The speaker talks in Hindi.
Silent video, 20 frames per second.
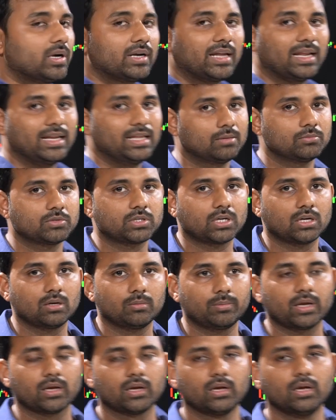टेलीग्राम चैनल
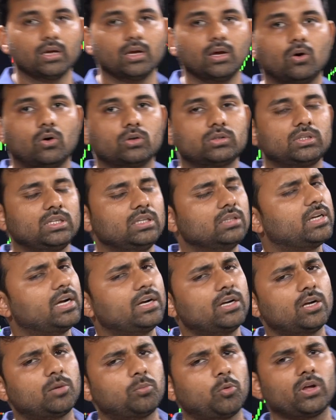पे और तीन थ्री
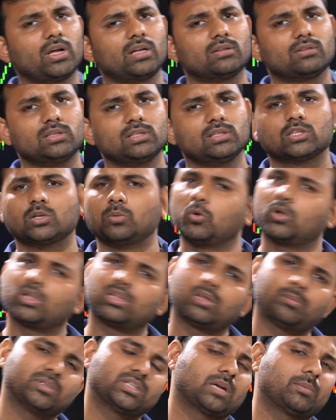हंड्रेड पॉइंट कैसे दिया था बोला
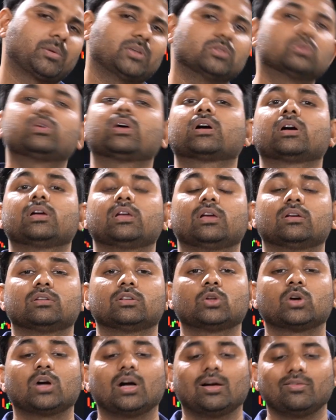था पंद्रह पाँच सौ आएगा यहाँ से
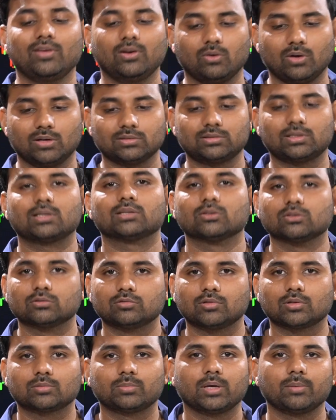तो काफ़ी लोग हंस रहे थे उस
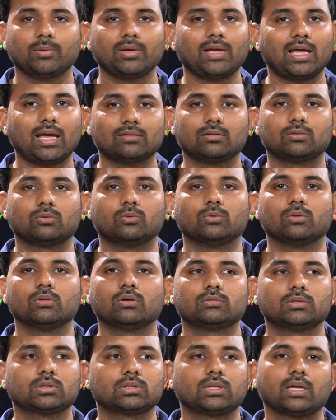वक्त पे भैया ऐसा थोड़ी ना हो
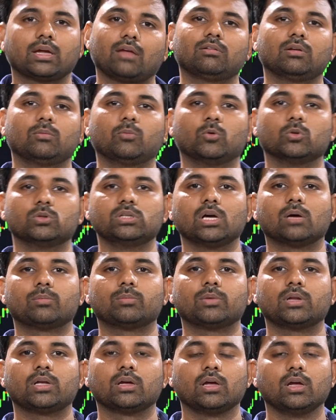सकता है कैसे बोल दिया
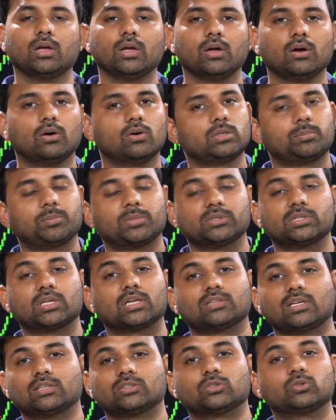आपने और जब पंद्रह
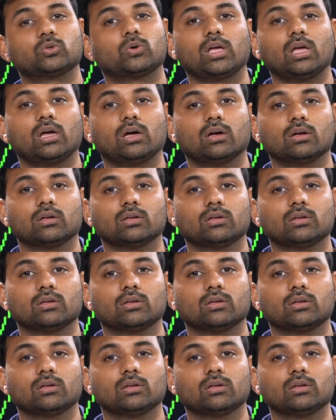सात सौ आया